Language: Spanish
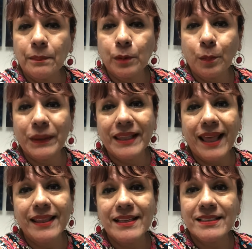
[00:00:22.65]

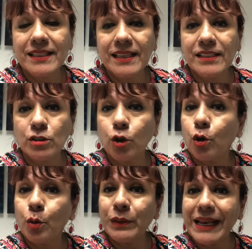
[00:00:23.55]
propiedades eh,
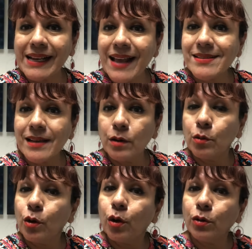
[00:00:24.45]
solo una casa,
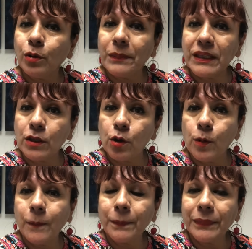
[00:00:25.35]
un
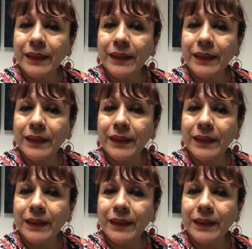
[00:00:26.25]
condominio,